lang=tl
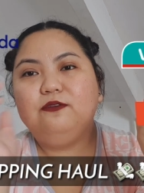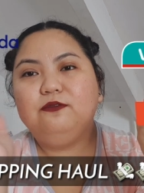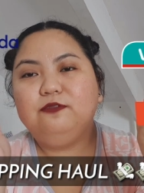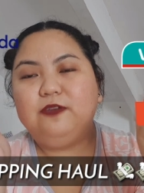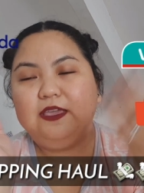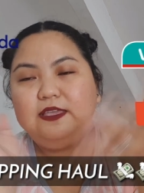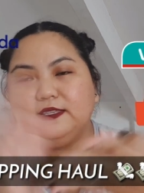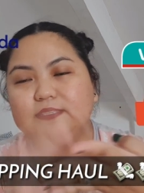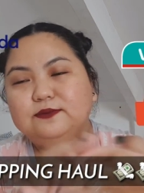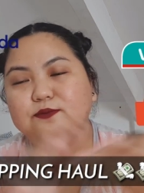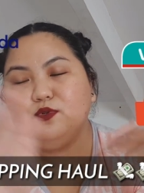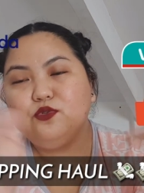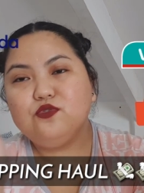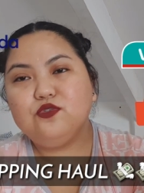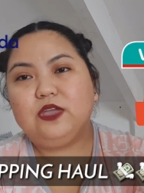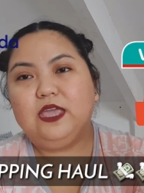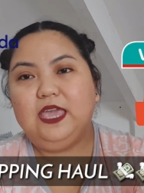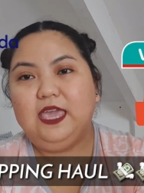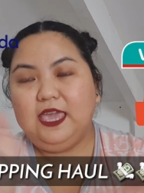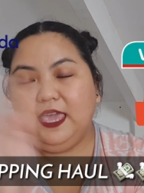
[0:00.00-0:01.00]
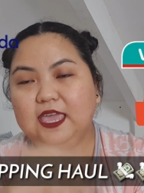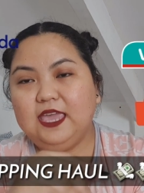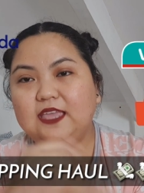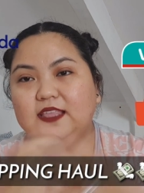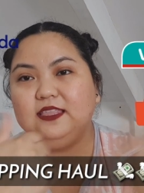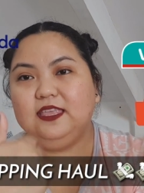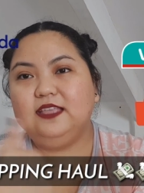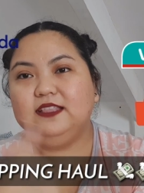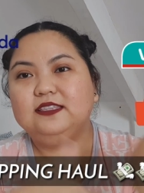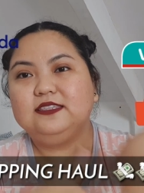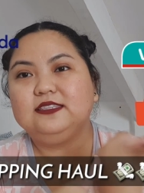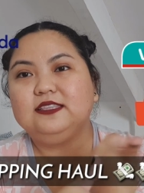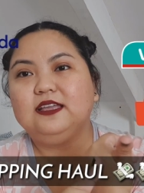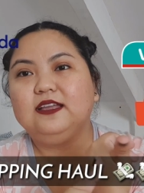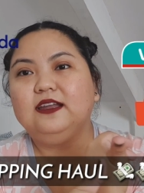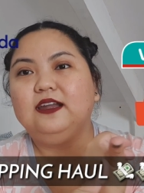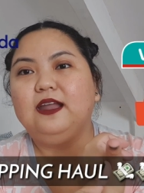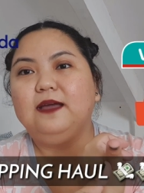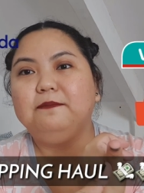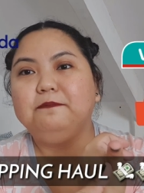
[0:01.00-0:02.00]
Facebook and
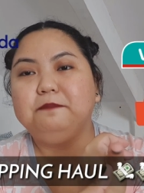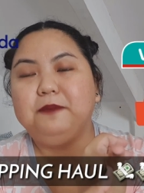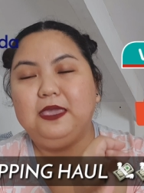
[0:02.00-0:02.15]
Instagram